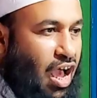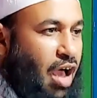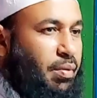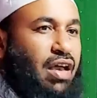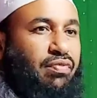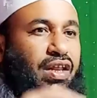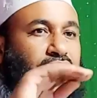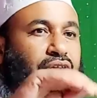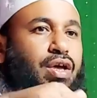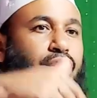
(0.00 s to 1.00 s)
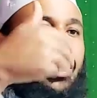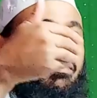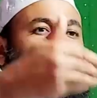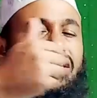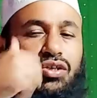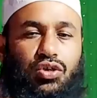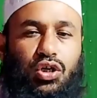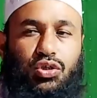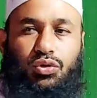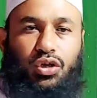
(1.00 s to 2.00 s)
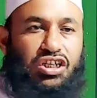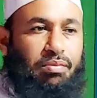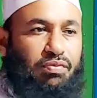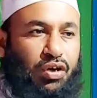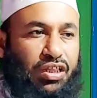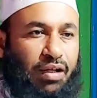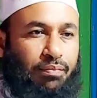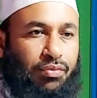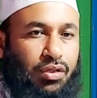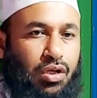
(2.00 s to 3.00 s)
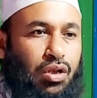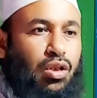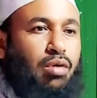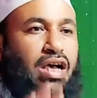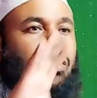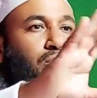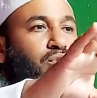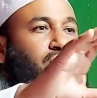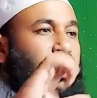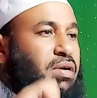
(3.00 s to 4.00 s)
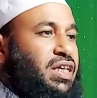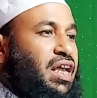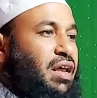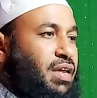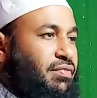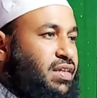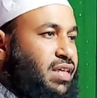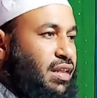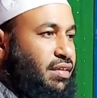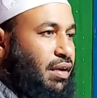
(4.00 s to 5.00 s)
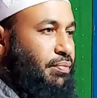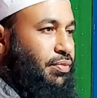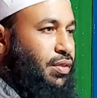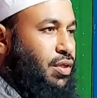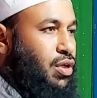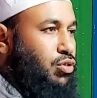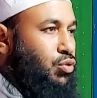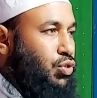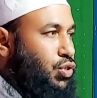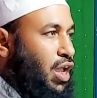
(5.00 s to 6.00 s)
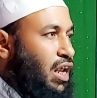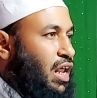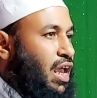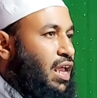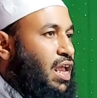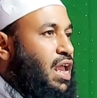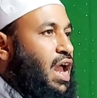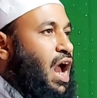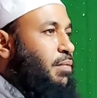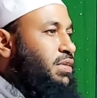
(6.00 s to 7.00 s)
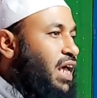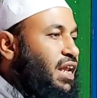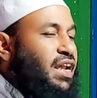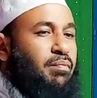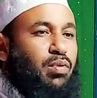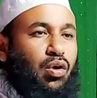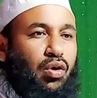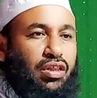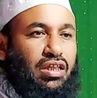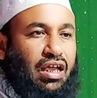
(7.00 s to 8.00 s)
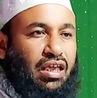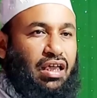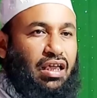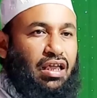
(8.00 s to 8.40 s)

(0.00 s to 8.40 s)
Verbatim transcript: আমি আপনি নমাজ সহি শুদ্ধ হিসাবে পড়িতাম নমাজর মুসলামা সাহির আমি আপনি জানতাম যদি সে আল্লাহ আমি জানি না ভুল করতে থাকি